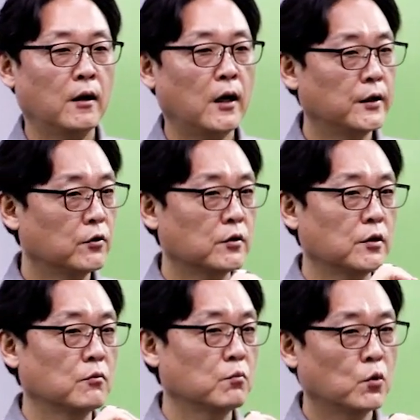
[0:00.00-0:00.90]
아
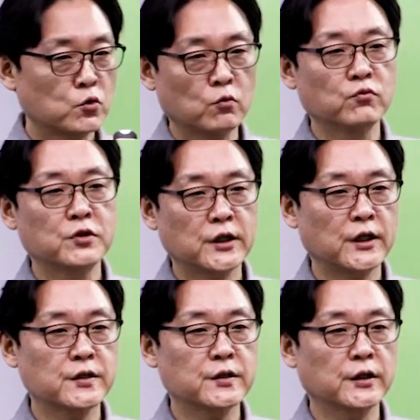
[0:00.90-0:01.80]
이거는 뭐 좀
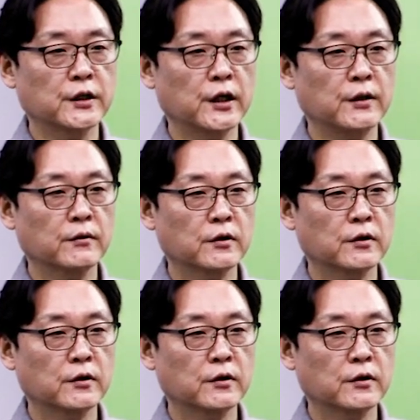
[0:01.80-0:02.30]
문제가 있으니까